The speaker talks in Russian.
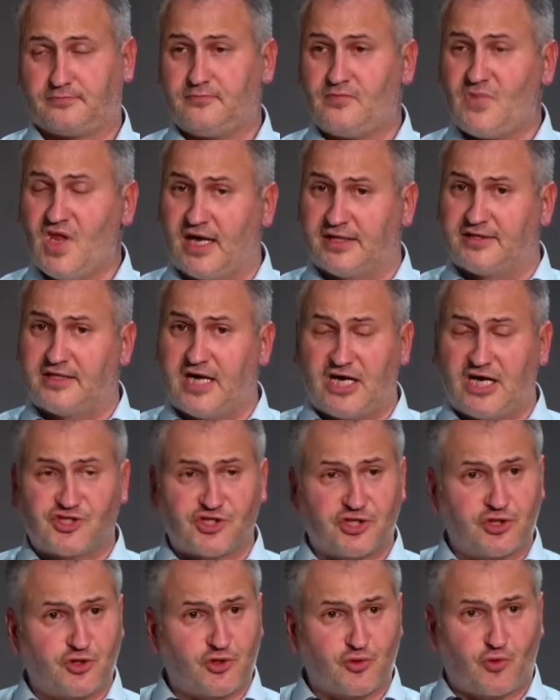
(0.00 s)
А дальше
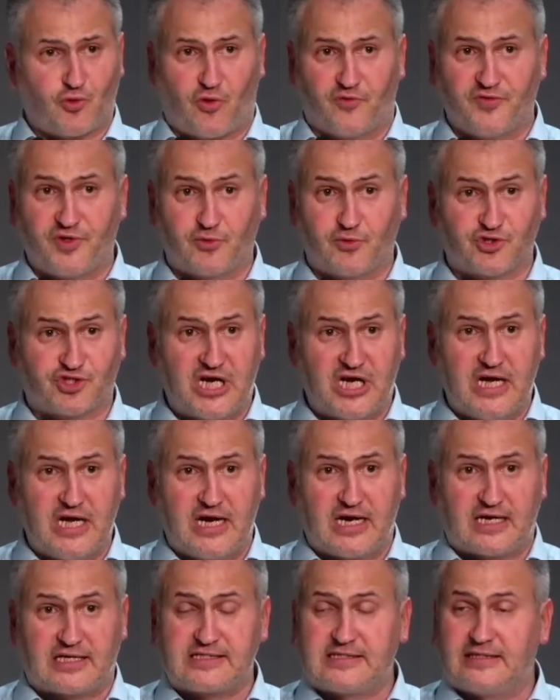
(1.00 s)
ты духовно будешь
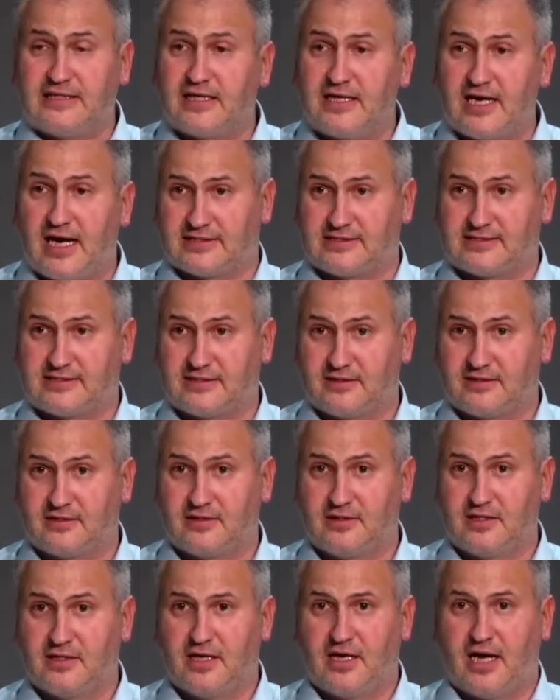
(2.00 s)
разлагаться.
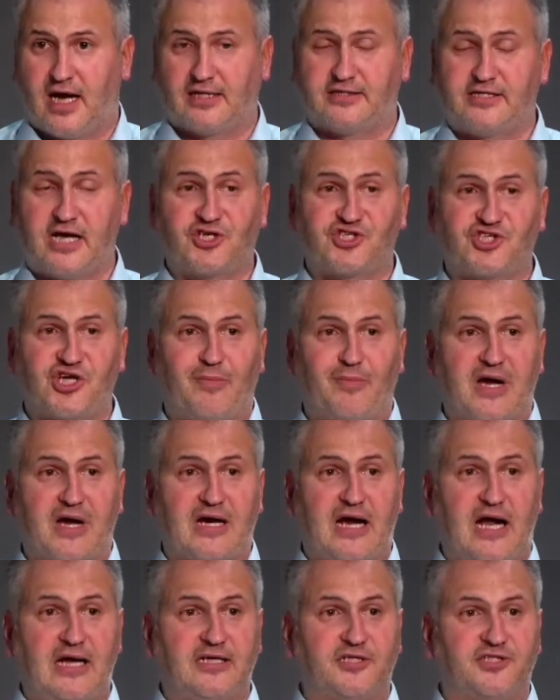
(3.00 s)
А дальше
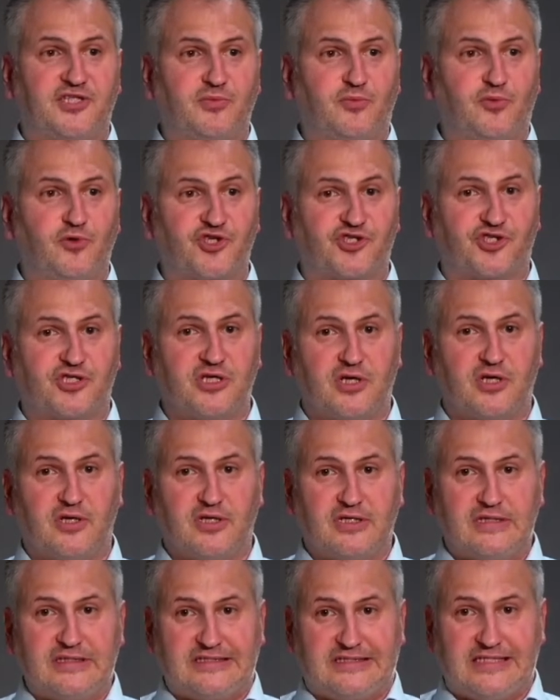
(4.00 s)
морально ты будешь
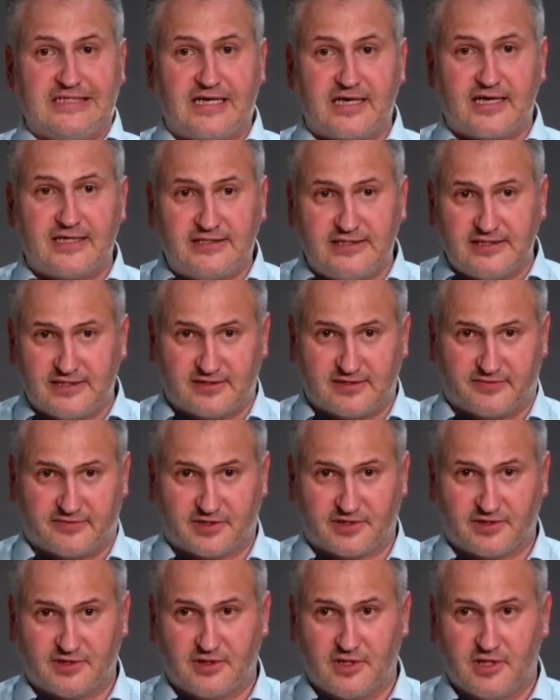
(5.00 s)
деградировать.
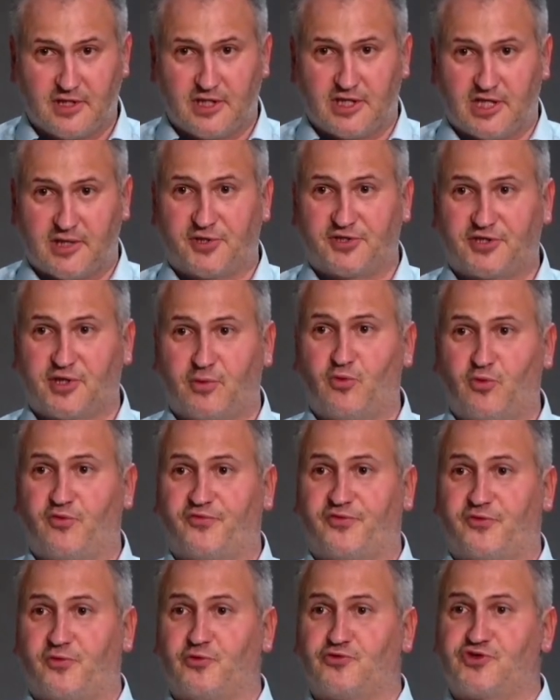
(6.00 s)
И потому в
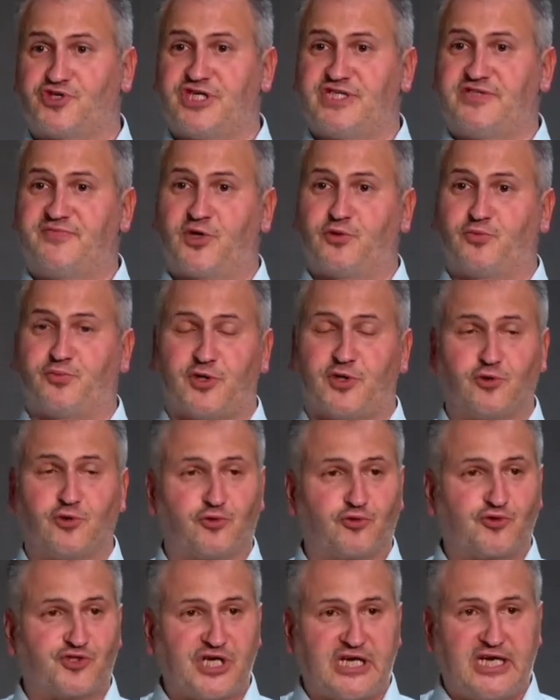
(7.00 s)
твою жизнь придут
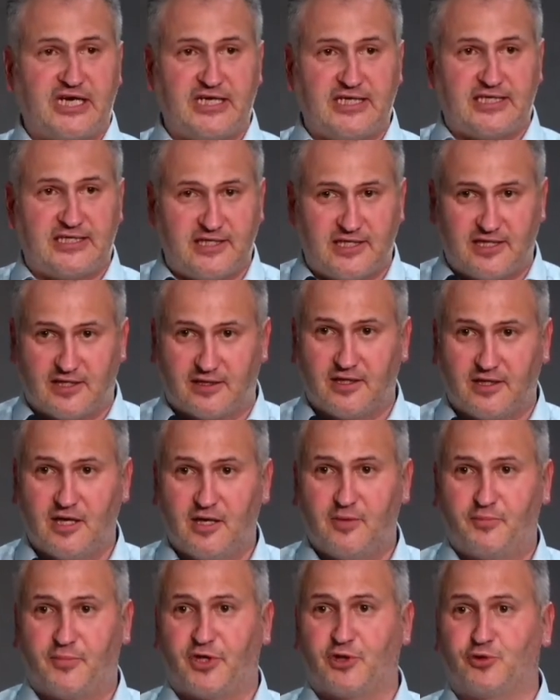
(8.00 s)
уже грехи,
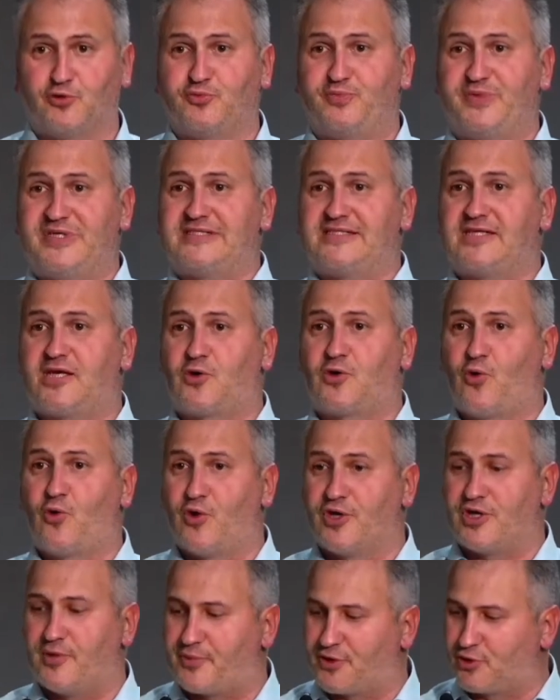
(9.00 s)
придут
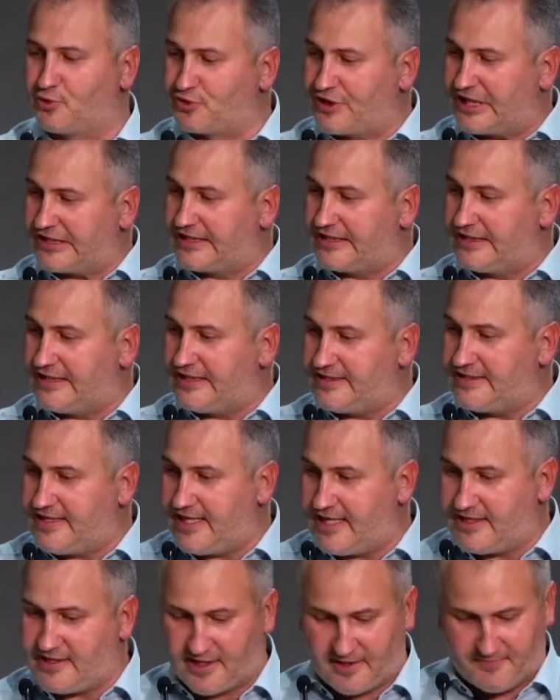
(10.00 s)
беззакония, придут
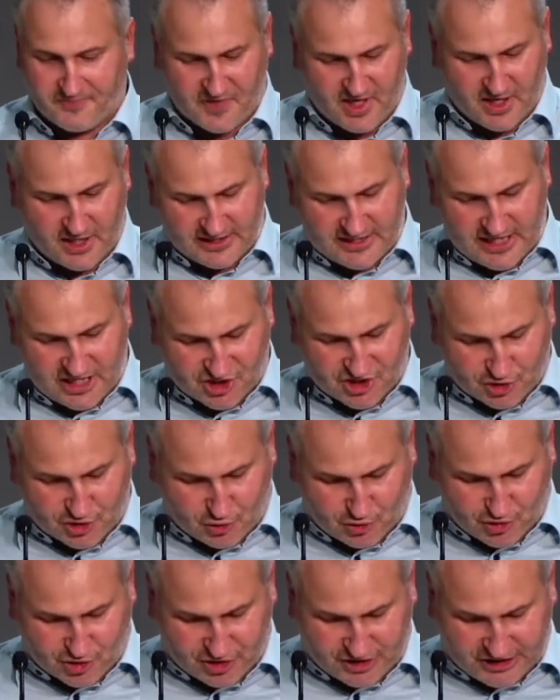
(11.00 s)
отклонения. И даже то,
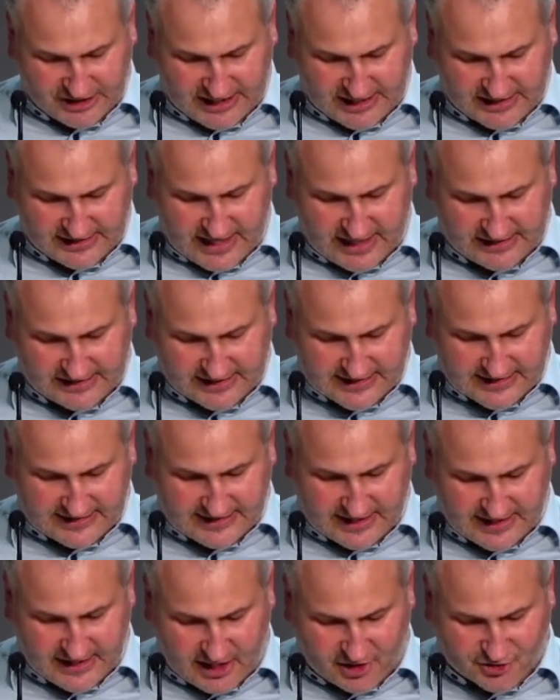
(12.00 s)
что ты когда-то
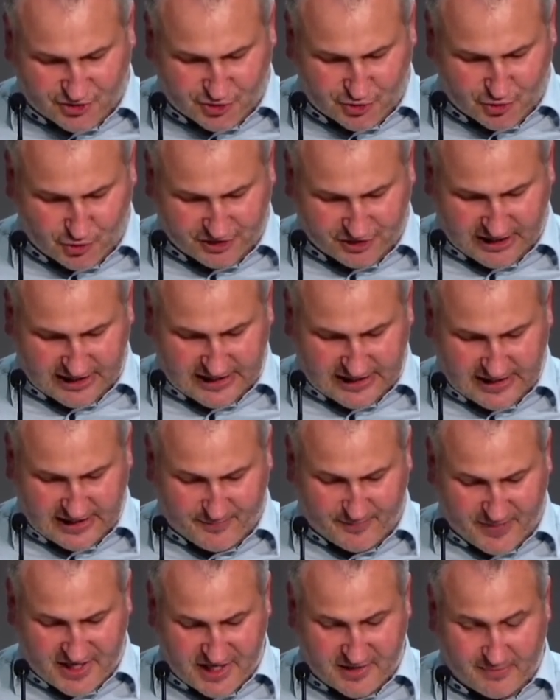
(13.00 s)
стоял четко и
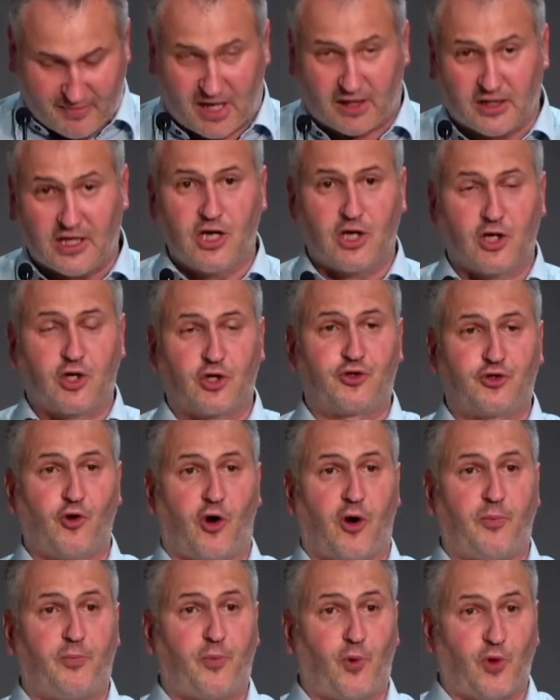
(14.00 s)
понимал, кто
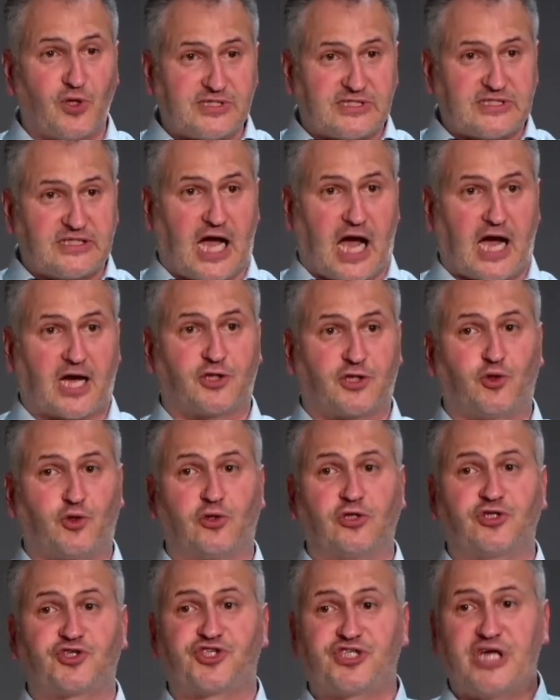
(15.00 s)
апостол, а кто
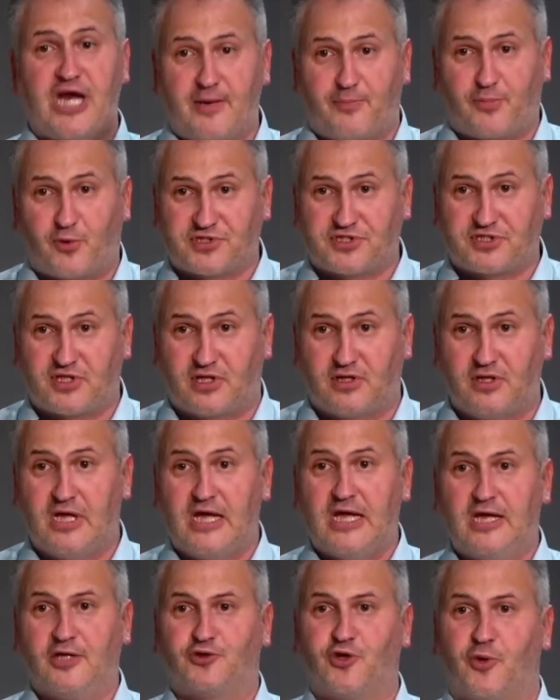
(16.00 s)
лжеапостол,
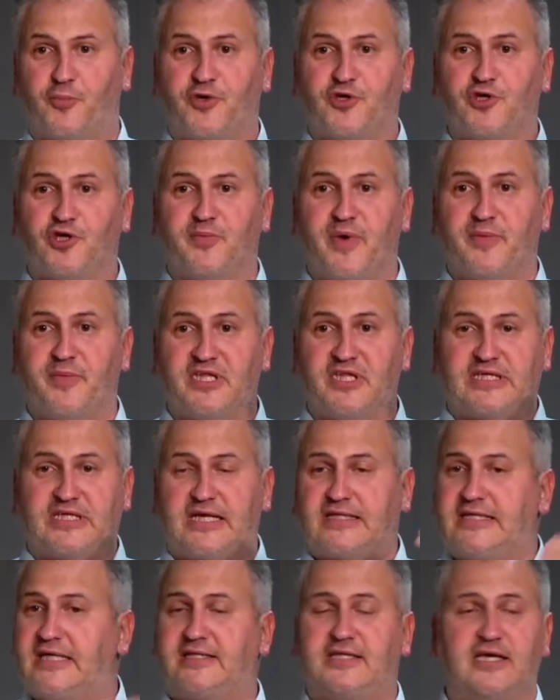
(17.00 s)
то придет момент,
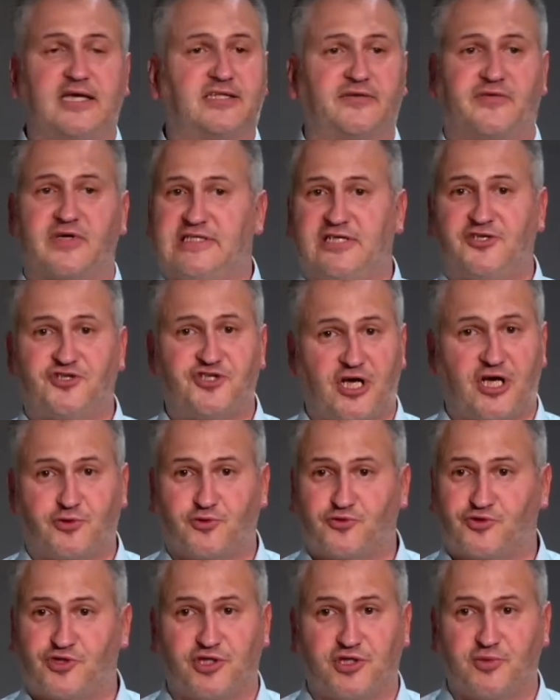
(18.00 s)
когда ты этого различать
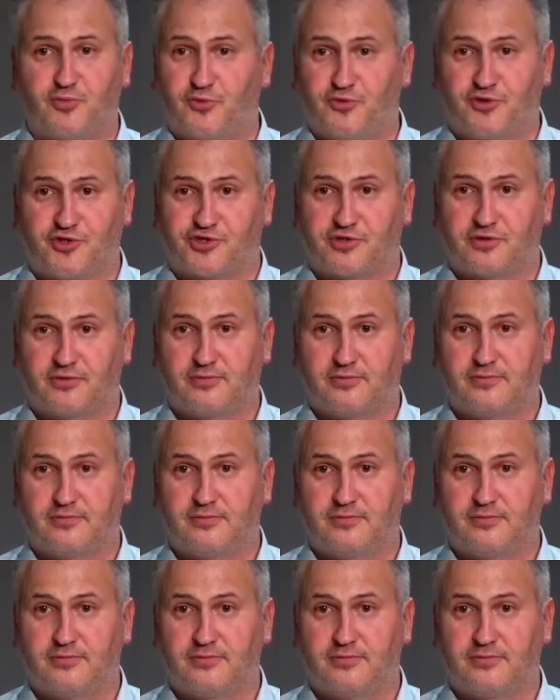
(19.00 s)
уже не будешь.